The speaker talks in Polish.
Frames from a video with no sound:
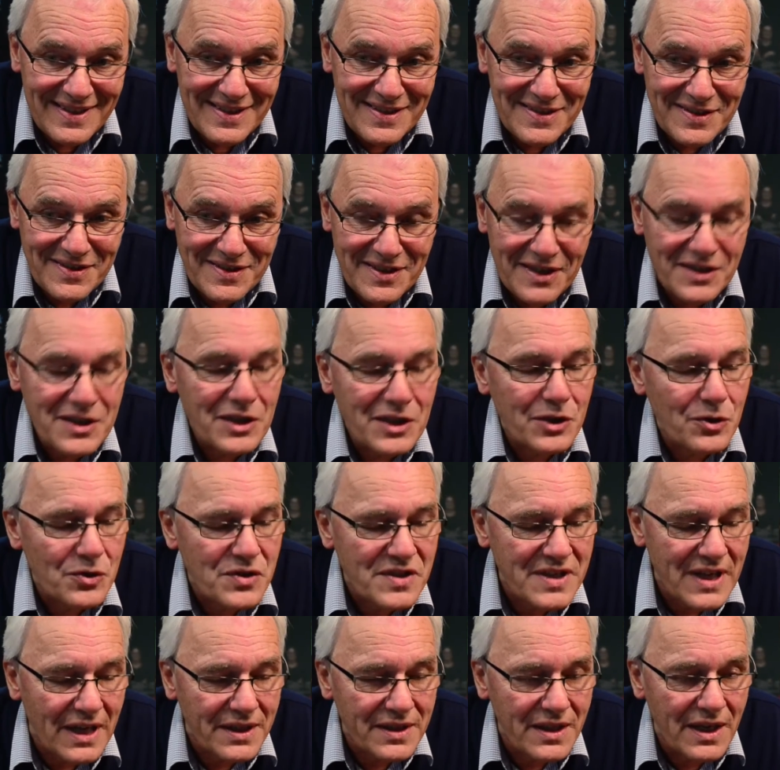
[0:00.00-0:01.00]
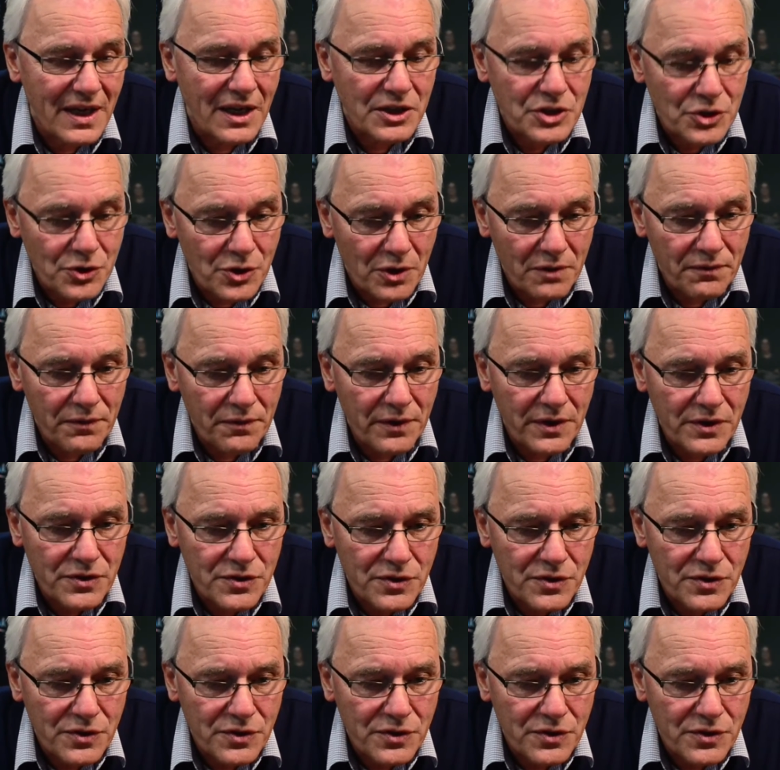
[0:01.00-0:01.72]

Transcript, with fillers: z jednego stada, aczkolwiek